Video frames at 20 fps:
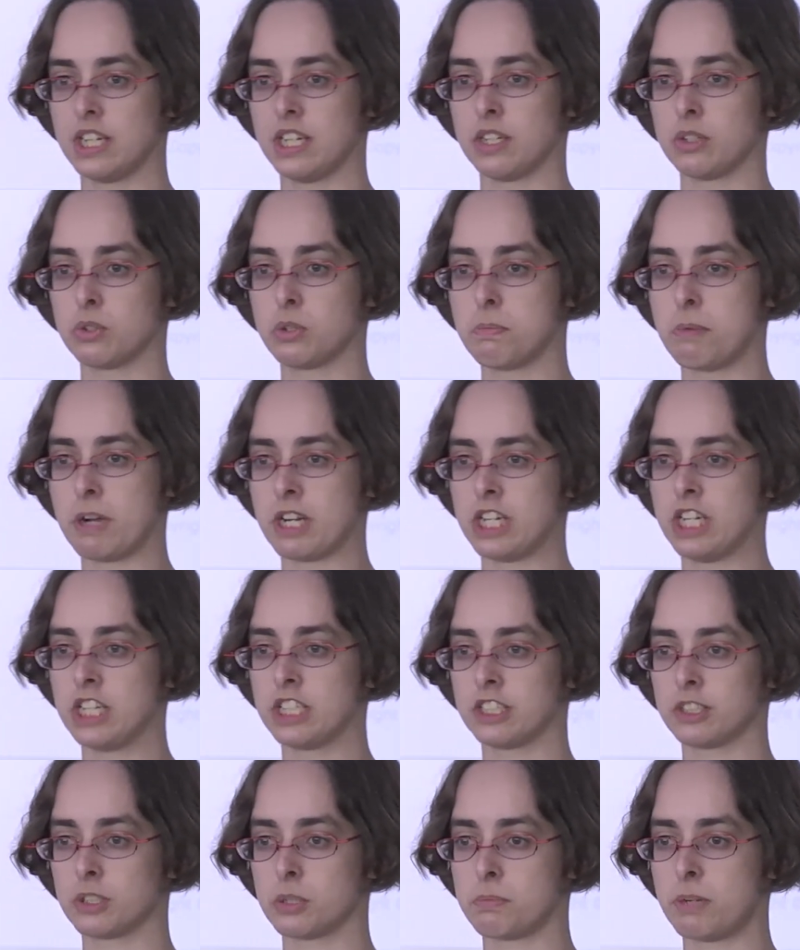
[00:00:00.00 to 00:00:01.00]

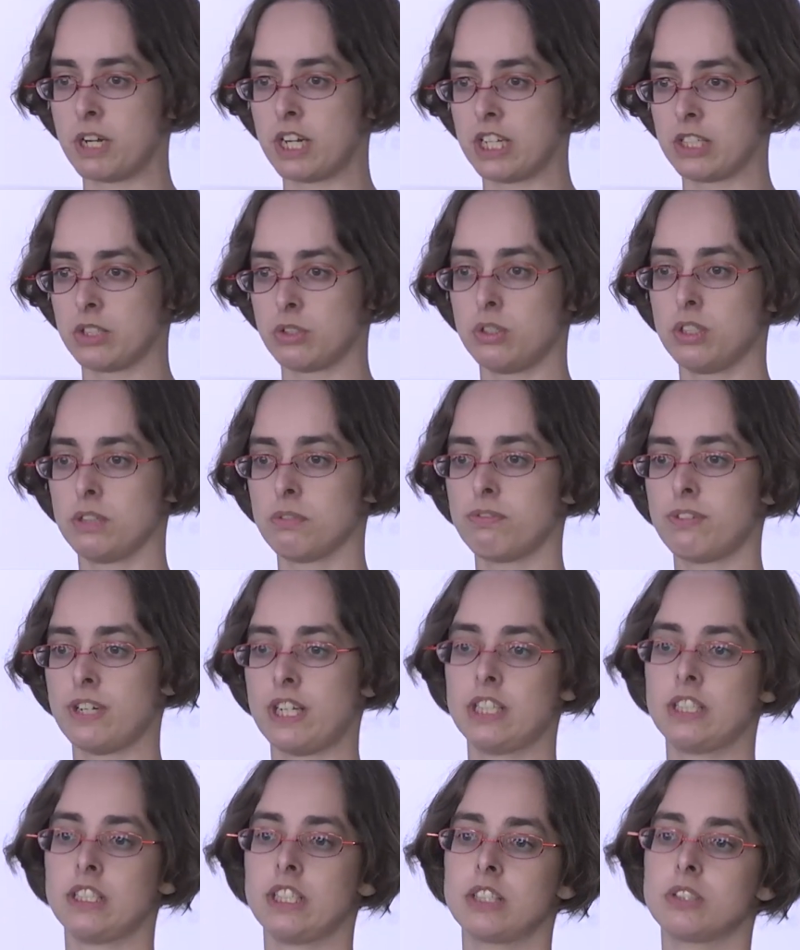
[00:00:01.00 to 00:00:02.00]
Kubernetes-Operatoren
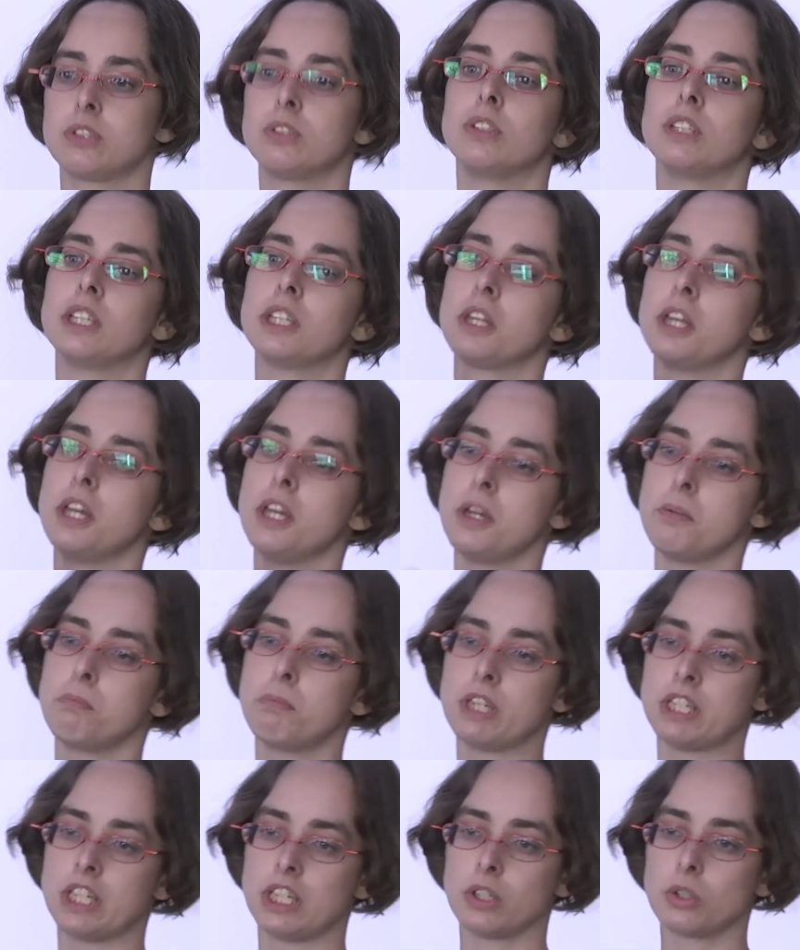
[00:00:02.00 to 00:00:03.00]
fangen natürlich
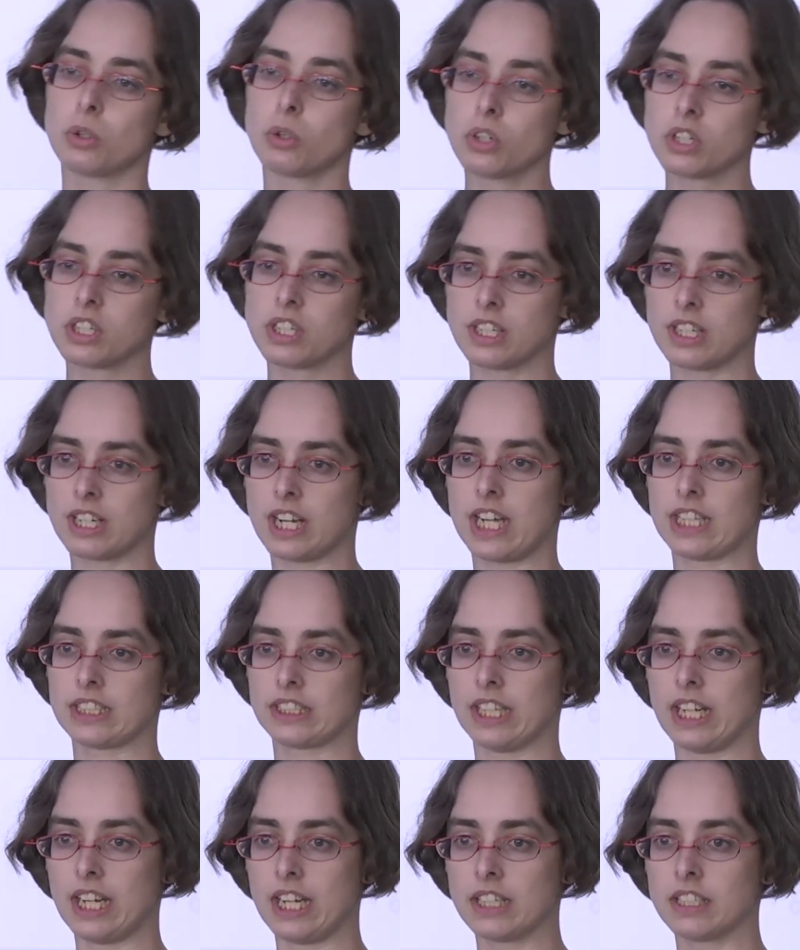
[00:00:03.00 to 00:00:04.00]
mit den
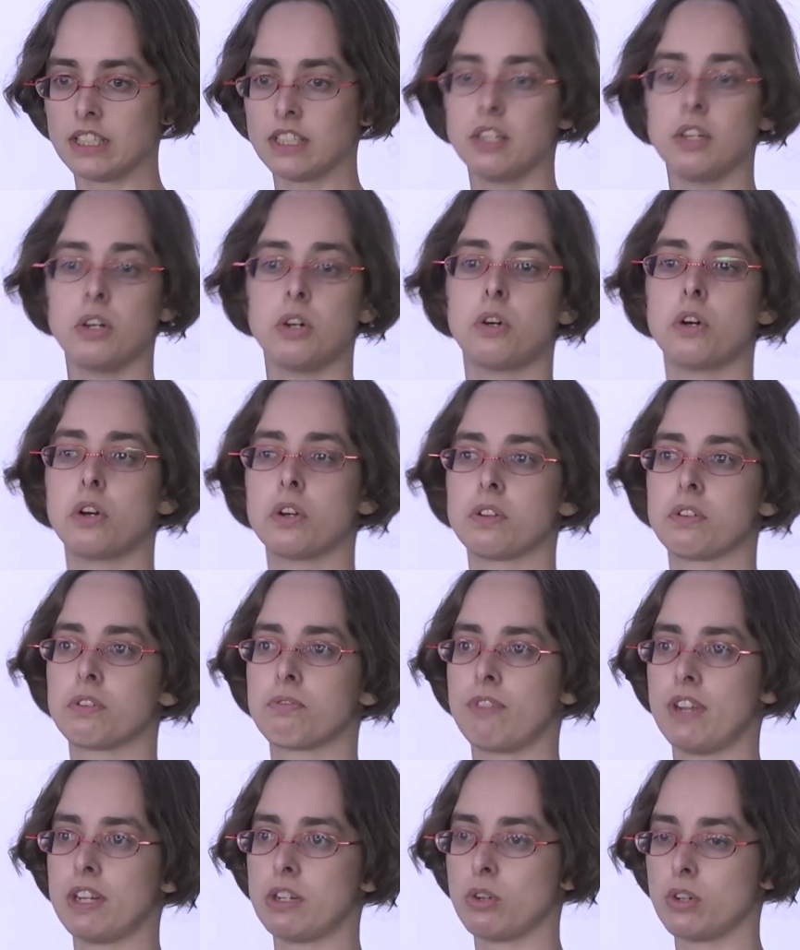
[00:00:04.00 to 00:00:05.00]
Grundlagen an und
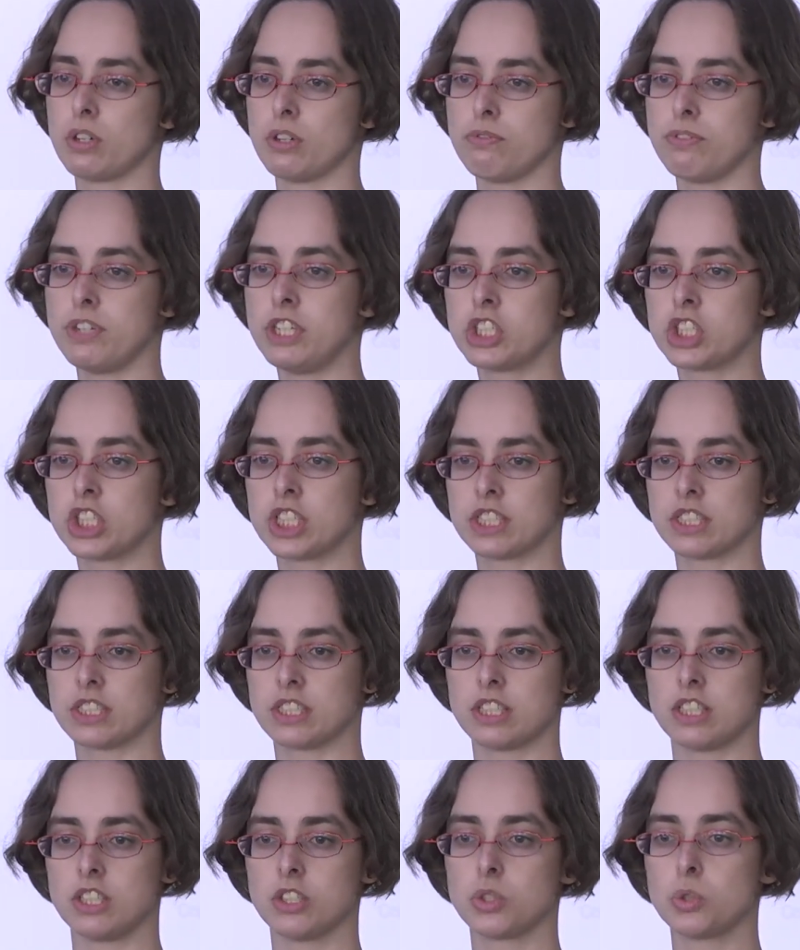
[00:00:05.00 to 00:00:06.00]
wenn neue Features
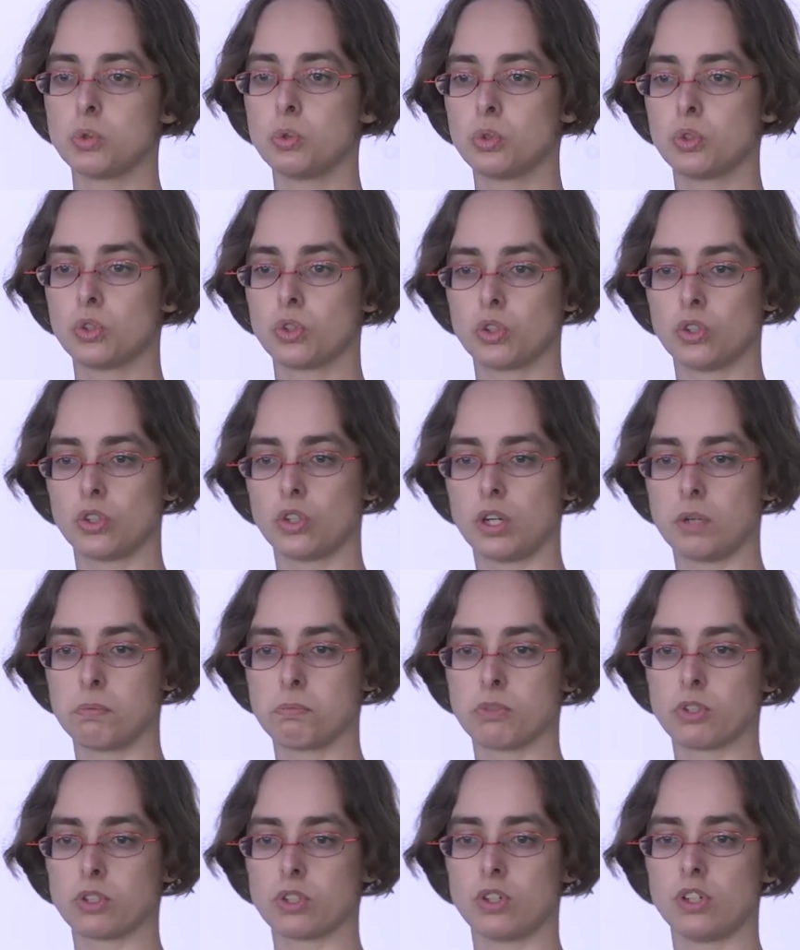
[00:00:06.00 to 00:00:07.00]

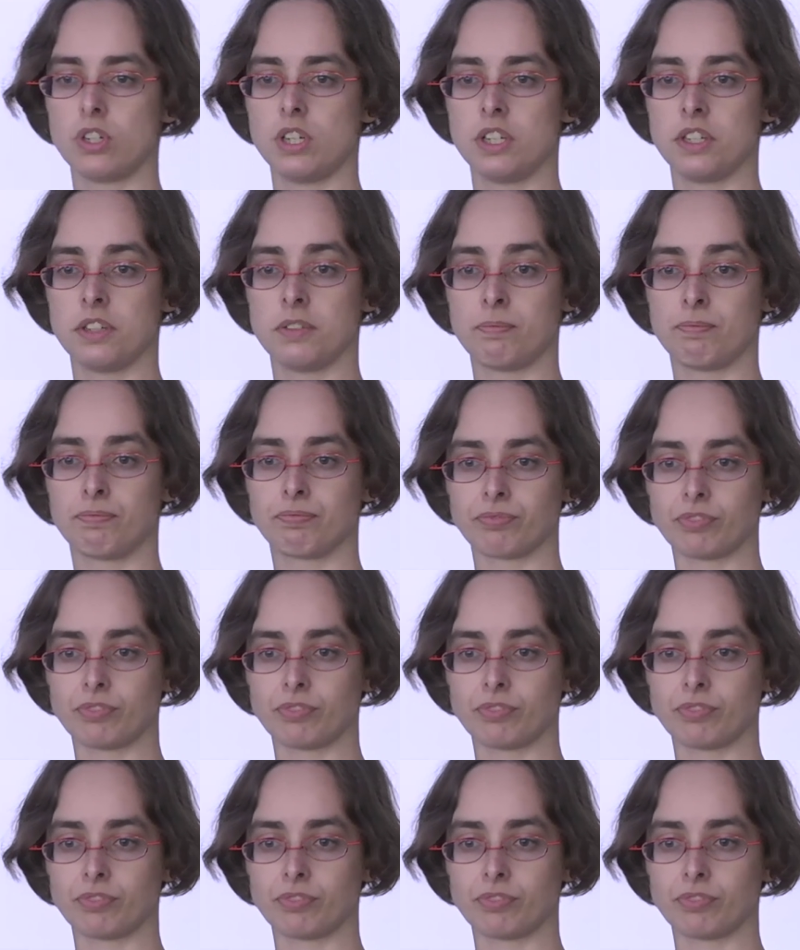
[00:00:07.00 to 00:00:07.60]
hinzukommen sollen,